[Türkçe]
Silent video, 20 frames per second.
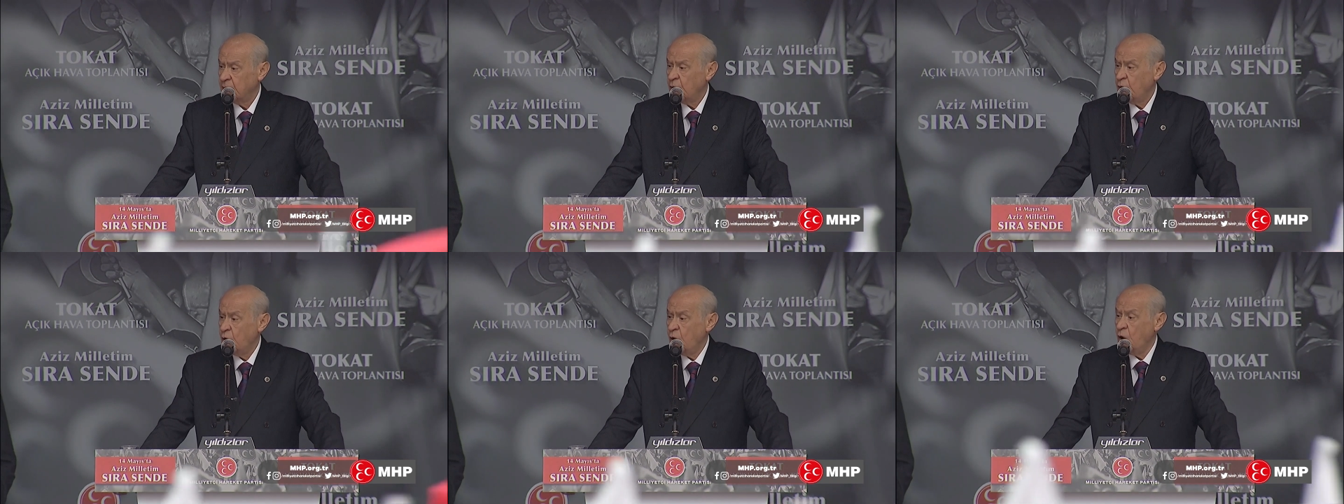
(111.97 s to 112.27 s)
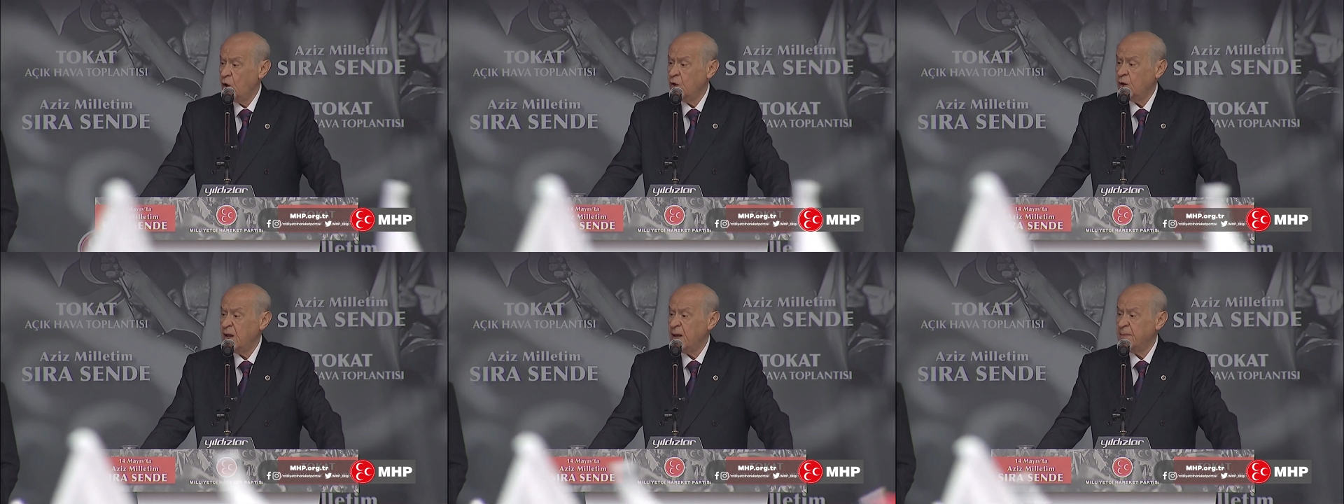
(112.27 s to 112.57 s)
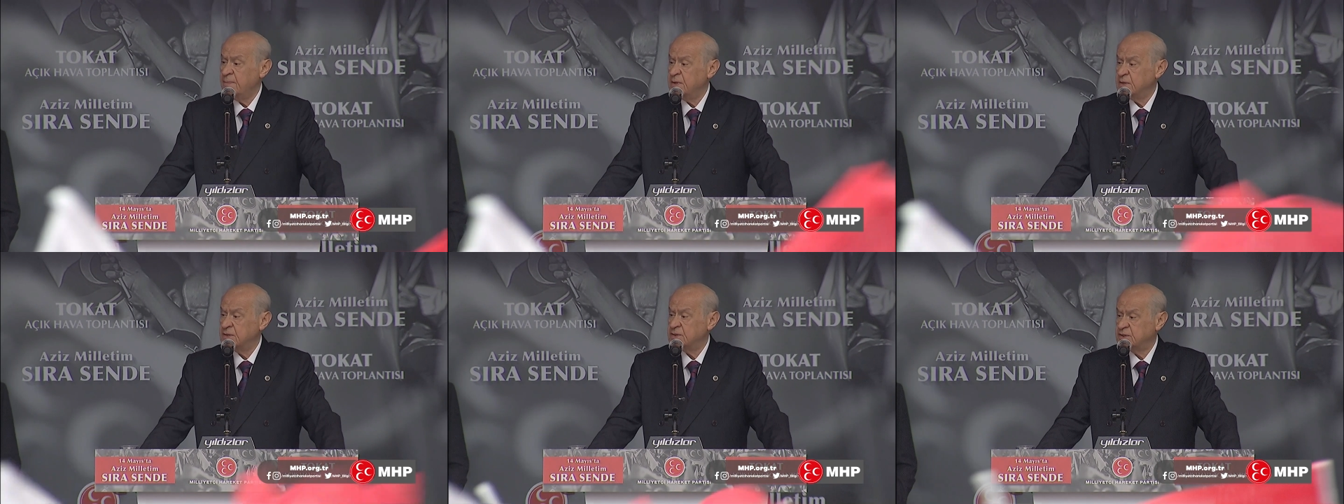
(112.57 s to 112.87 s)
Öyle
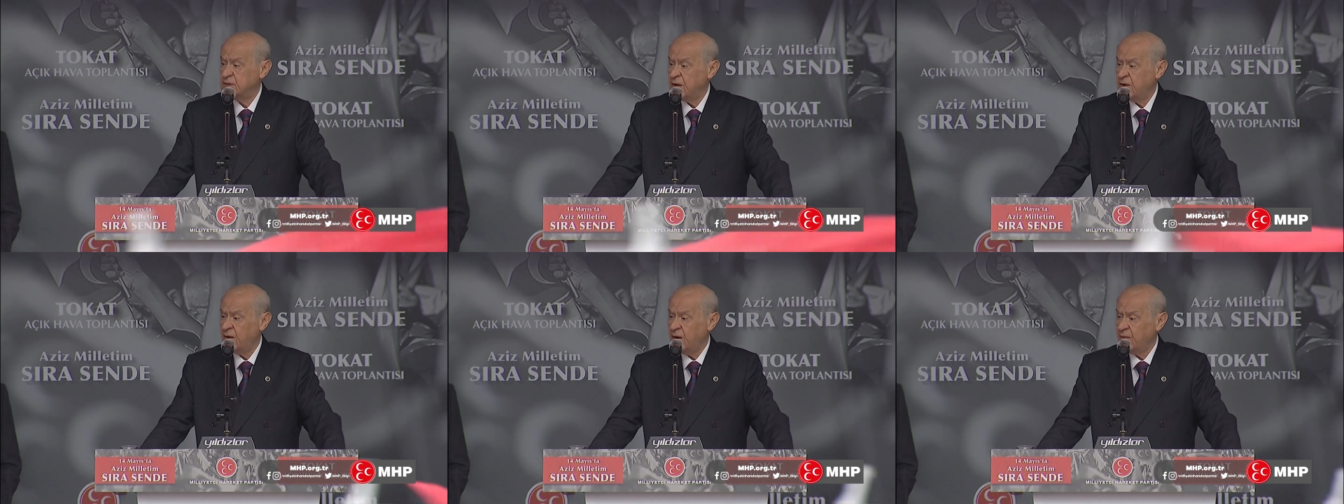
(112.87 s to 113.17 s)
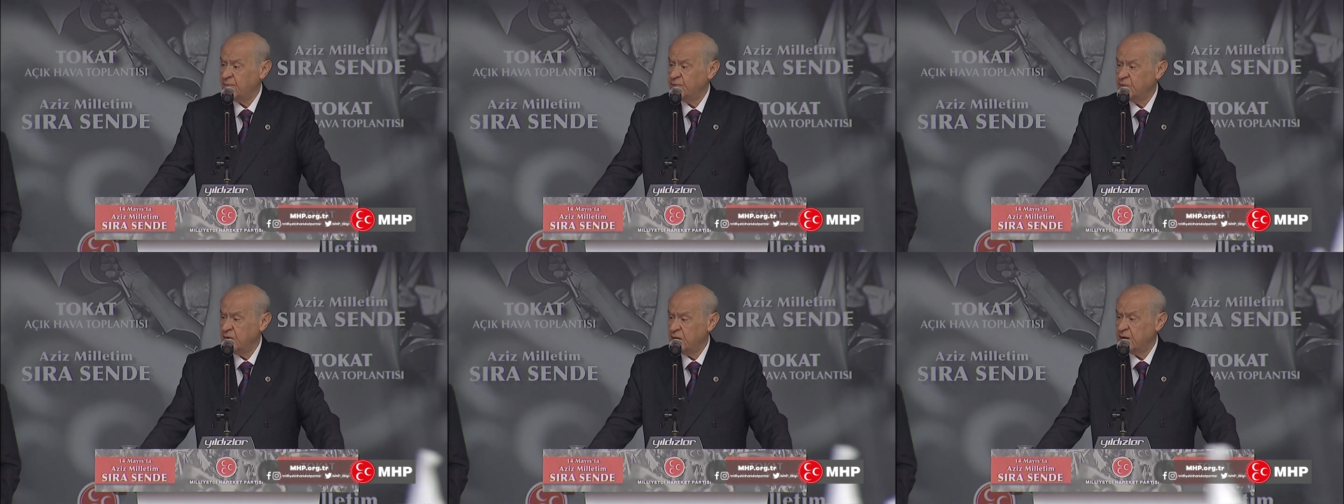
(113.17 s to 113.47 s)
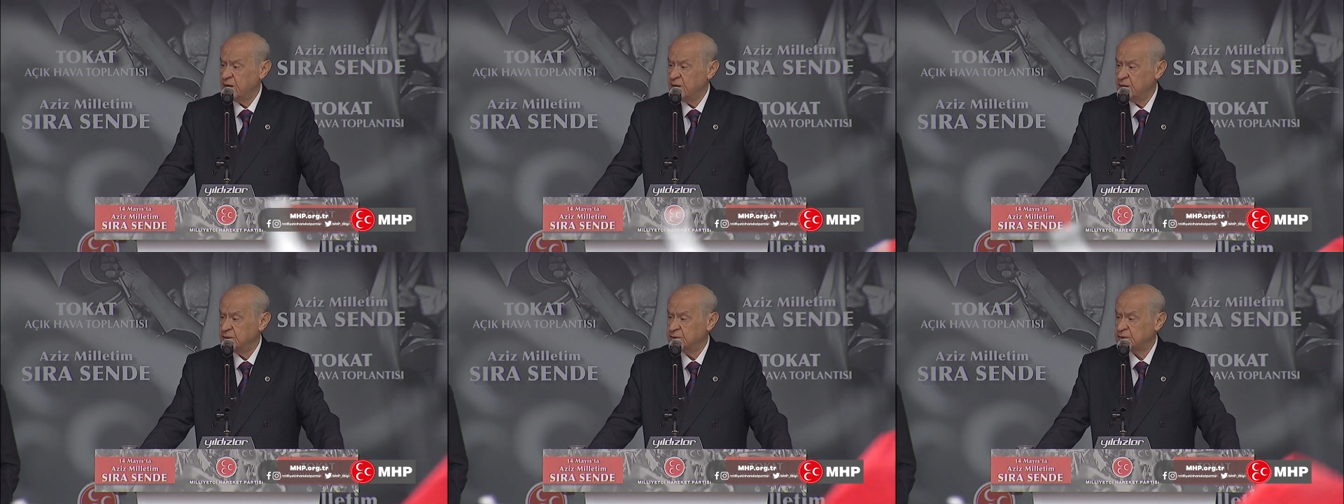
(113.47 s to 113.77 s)
bir cevap
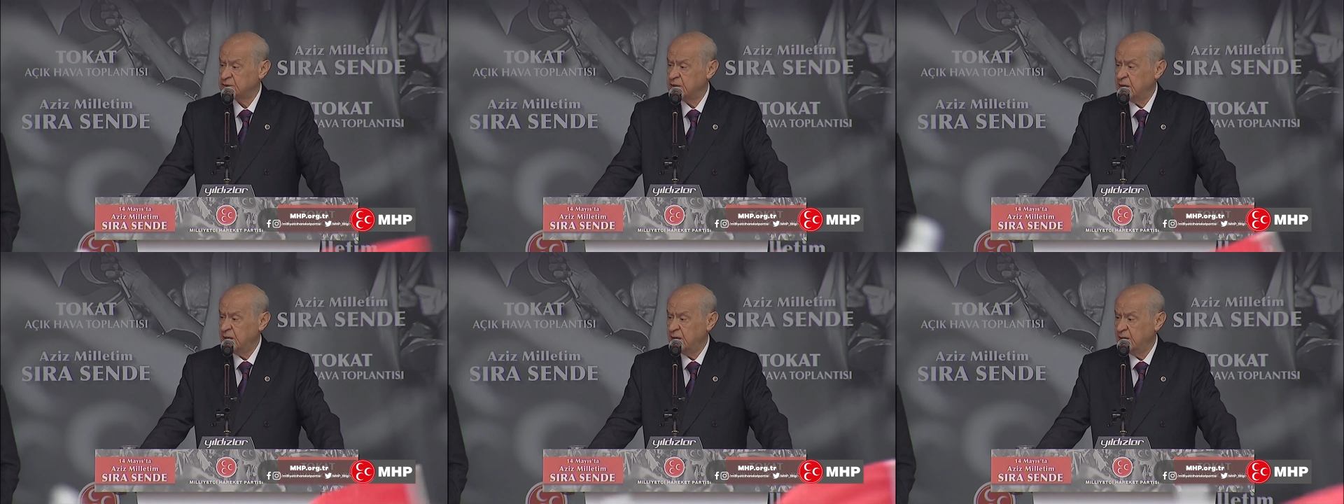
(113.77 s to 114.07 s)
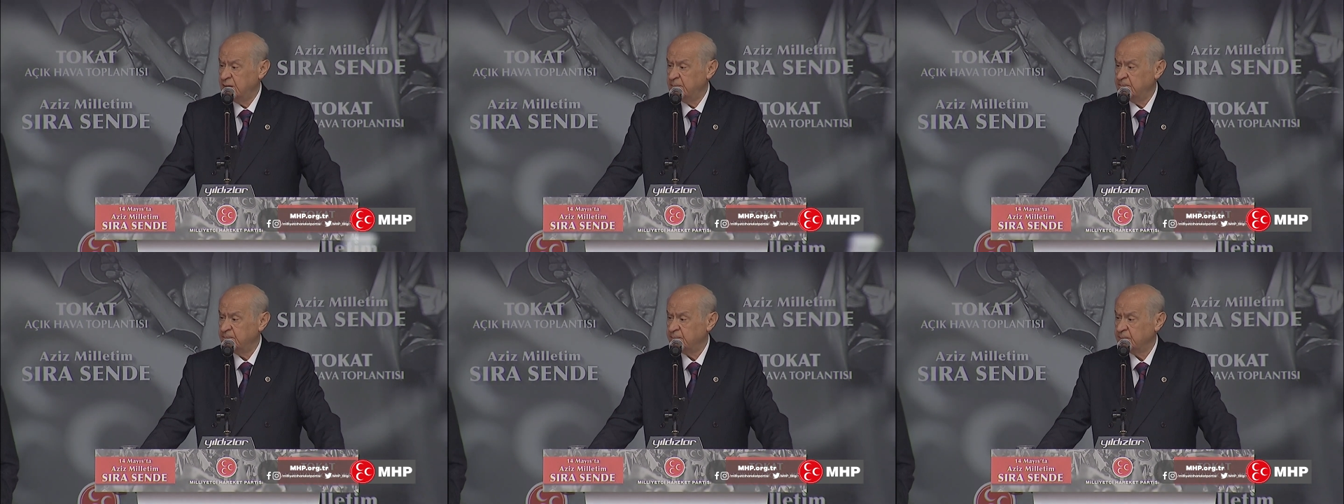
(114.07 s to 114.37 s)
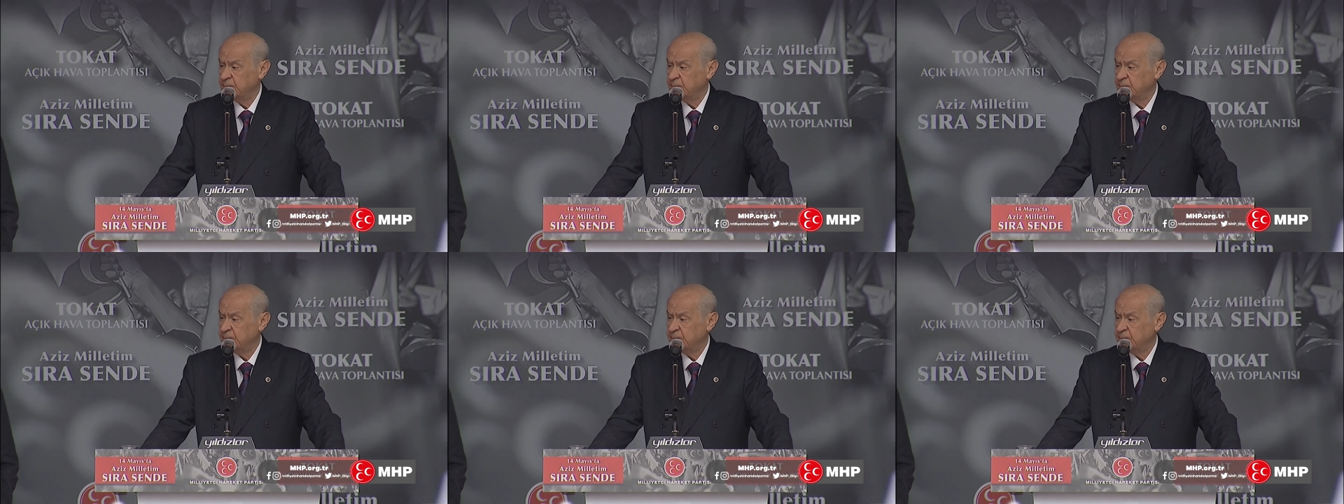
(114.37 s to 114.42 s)
veriniz ki